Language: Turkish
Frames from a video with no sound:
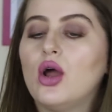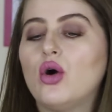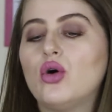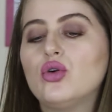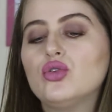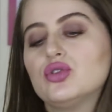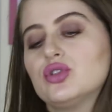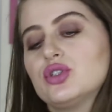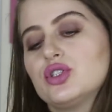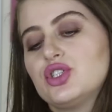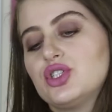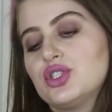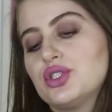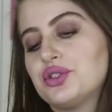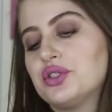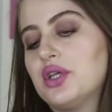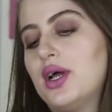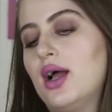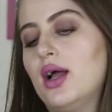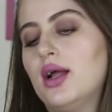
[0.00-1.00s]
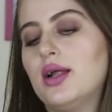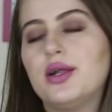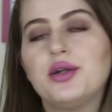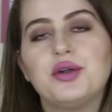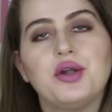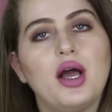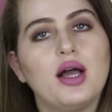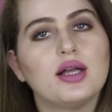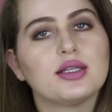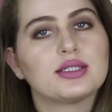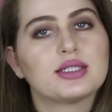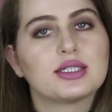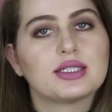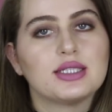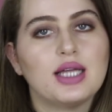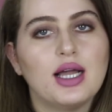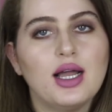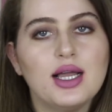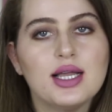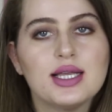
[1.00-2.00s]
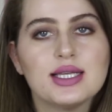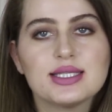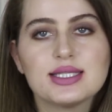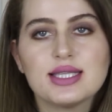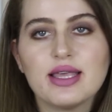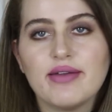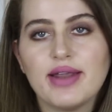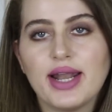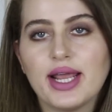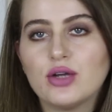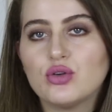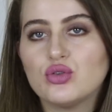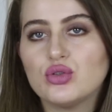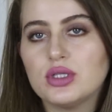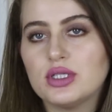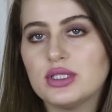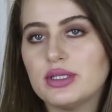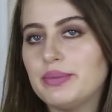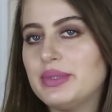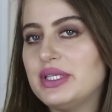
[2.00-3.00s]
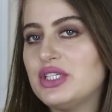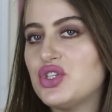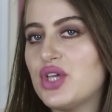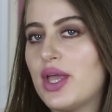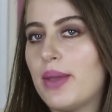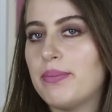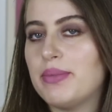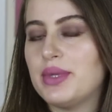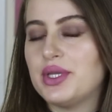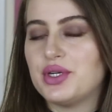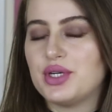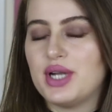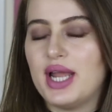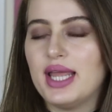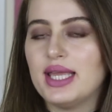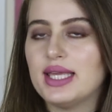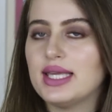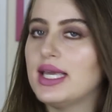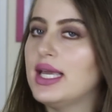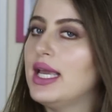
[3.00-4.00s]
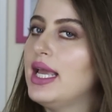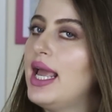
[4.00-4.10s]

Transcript: Onun dışında rahatlıkla severek kullanabileceğim bir renk.